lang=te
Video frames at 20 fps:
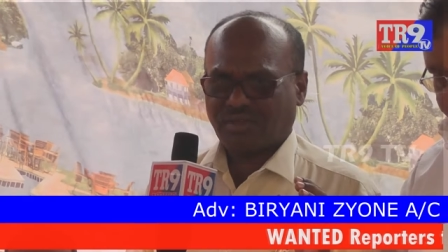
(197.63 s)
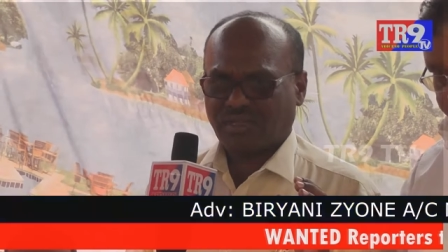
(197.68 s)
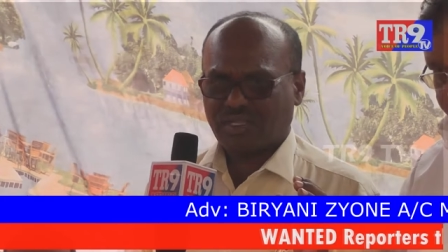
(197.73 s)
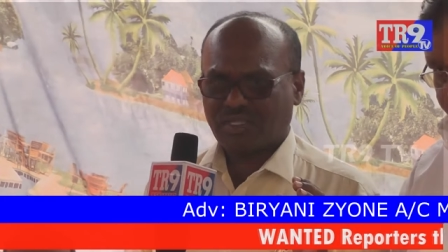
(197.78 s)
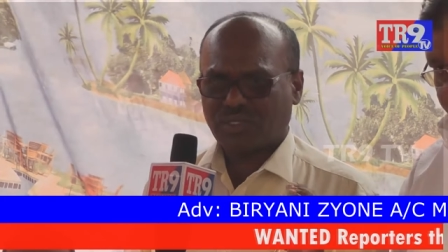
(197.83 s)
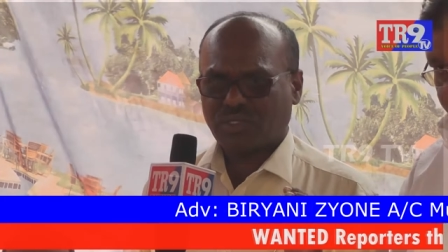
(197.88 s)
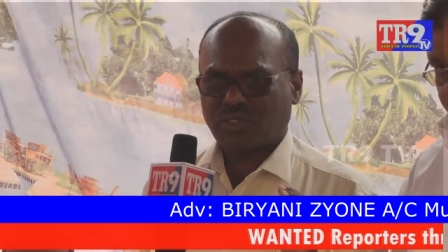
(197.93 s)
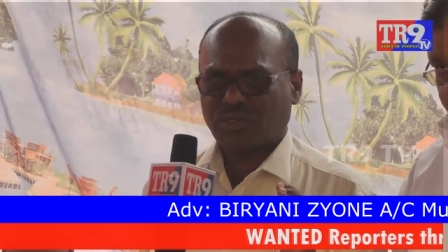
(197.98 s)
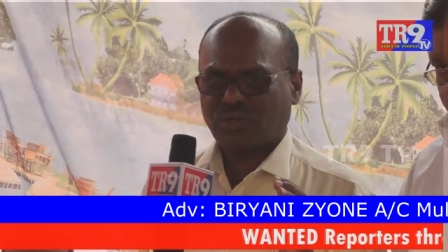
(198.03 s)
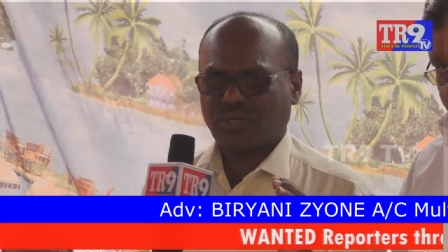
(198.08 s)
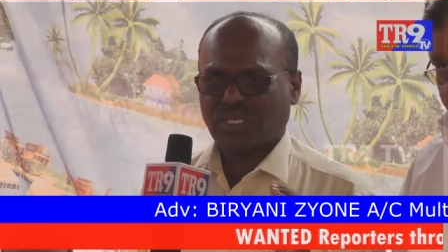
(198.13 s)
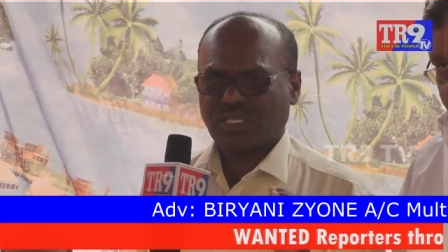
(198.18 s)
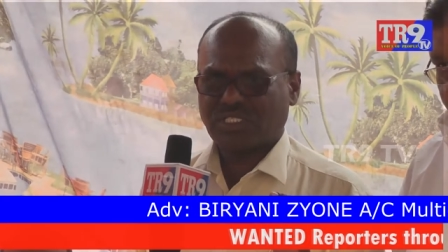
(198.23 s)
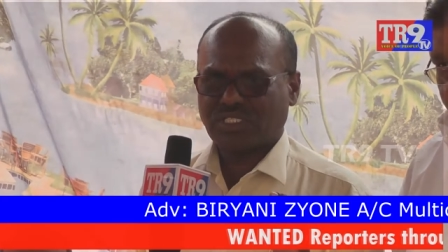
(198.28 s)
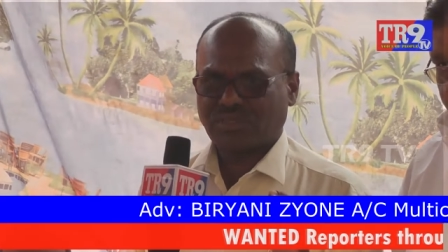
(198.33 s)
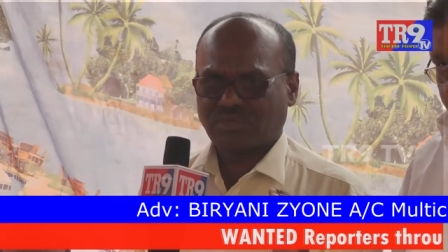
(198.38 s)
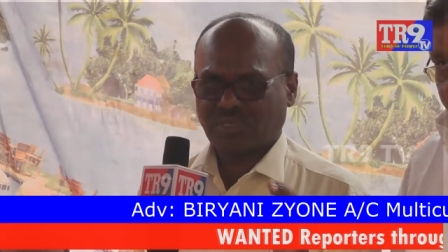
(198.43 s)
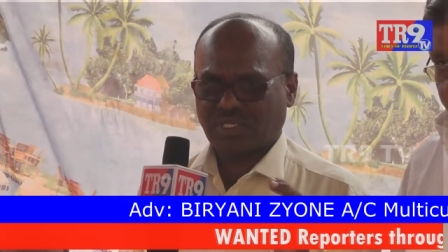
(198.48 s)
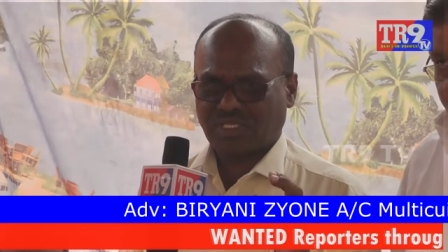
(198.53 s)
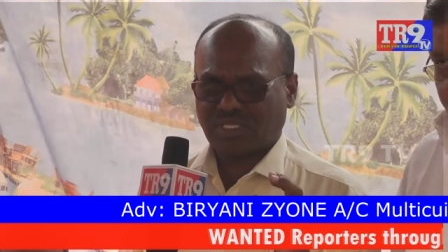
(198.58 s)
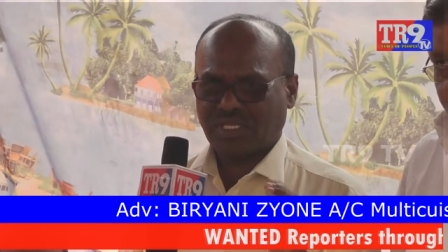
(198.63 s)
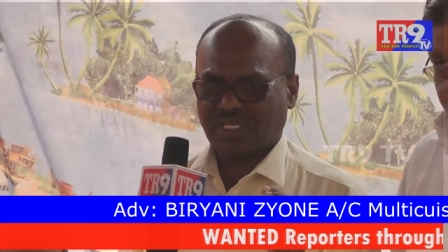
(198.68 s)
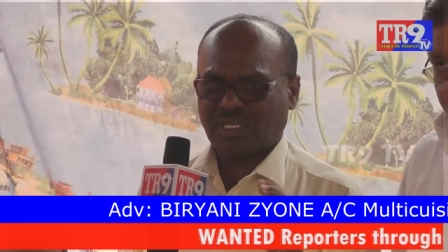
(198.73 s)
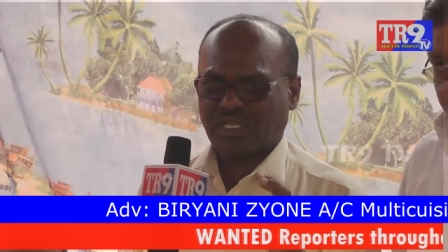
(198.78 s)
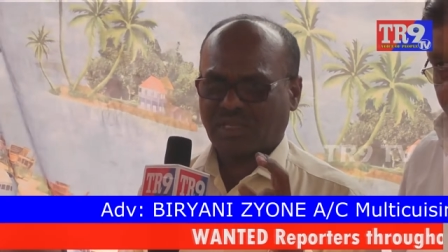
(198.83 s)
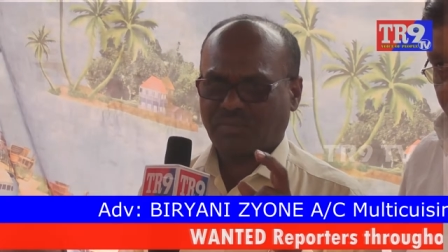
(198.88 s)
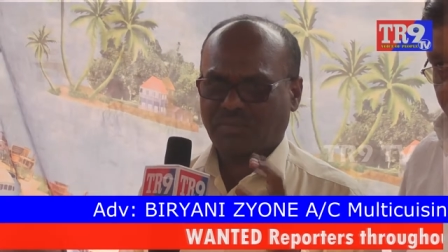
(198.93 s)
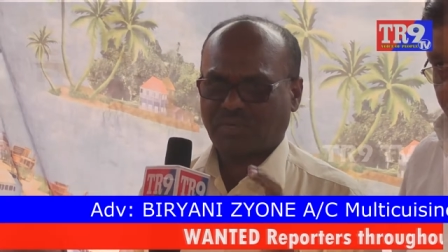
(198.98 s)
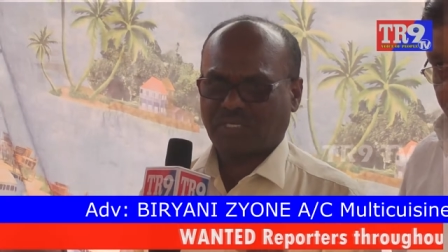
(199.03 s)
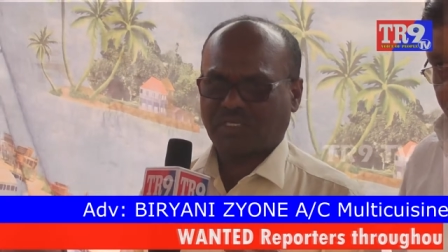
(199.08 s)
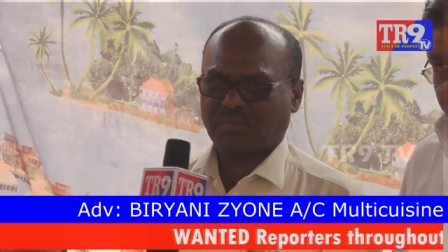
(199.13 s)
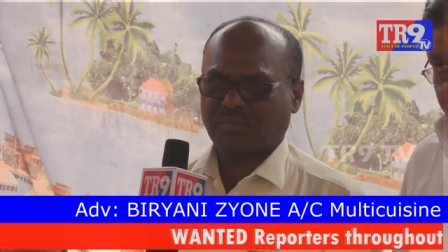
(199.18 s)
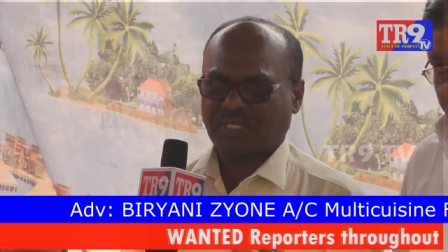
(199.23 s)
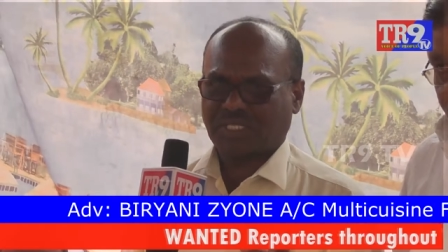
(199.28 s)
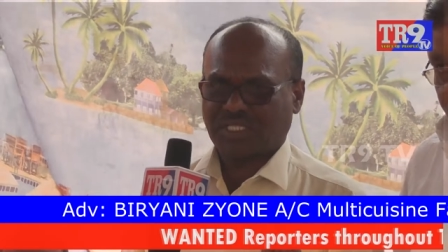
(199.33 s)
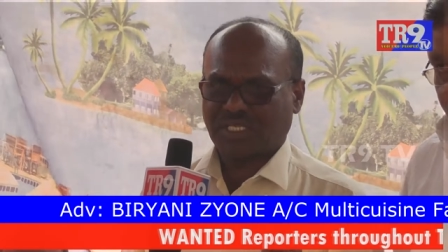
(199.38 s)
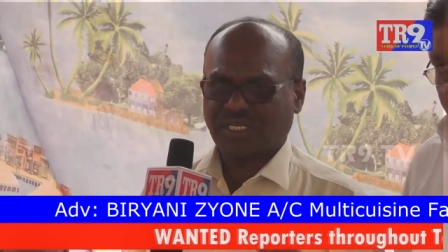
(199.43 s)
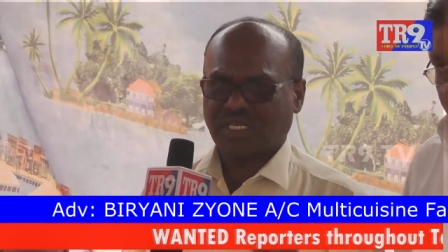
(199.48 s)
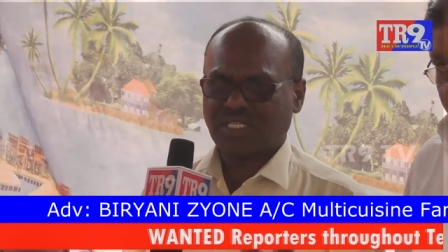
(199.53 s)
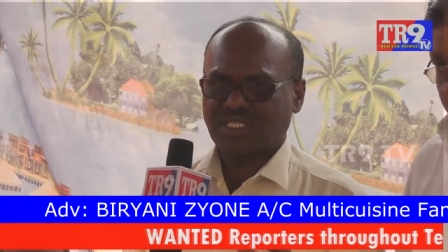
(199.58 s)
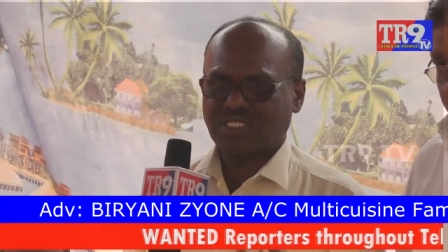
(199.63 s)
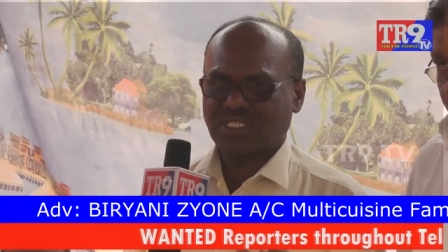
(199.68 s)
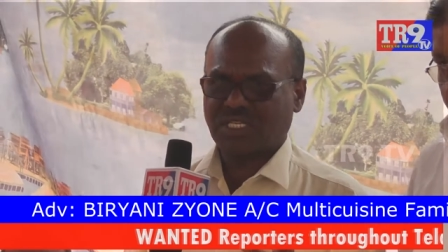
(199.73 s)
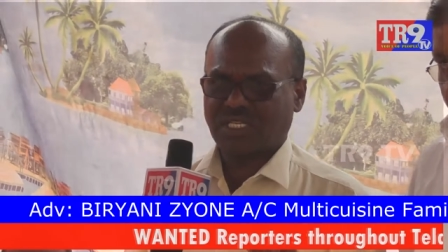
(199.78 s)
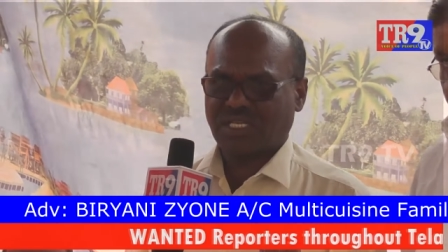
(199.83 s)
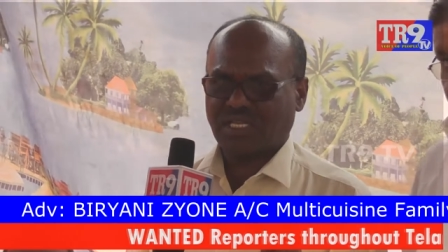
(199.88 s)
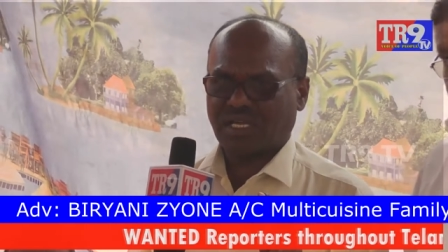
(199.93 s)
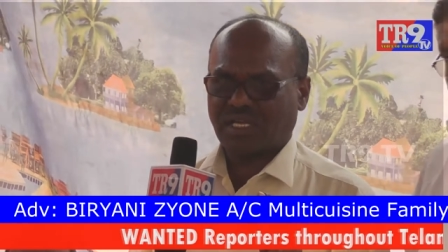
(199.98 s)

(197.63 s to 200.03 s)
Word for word: ఎదుర్కోవాలని చెప్పి తీవ్రంగా ప్రతిఘటించి